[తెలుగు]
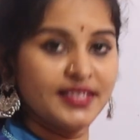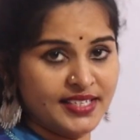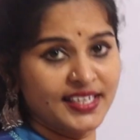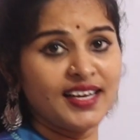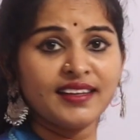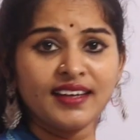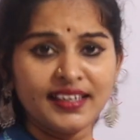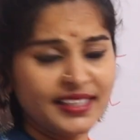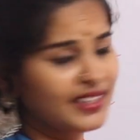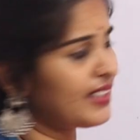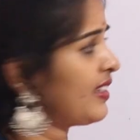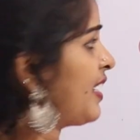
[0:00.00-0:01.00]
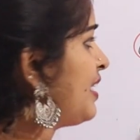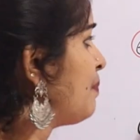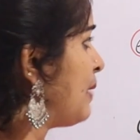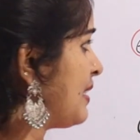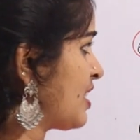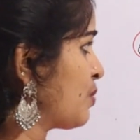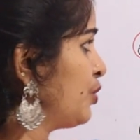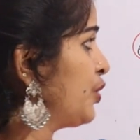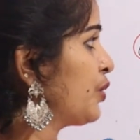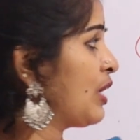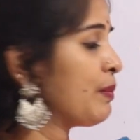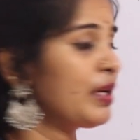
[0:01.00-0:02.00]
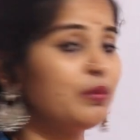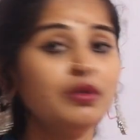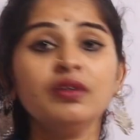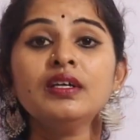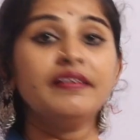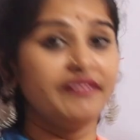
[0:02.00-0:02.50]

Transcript: శ్రీలంక ఈ రకంగా అన్ని ప్లేసెస్ ముందు కూడా మనము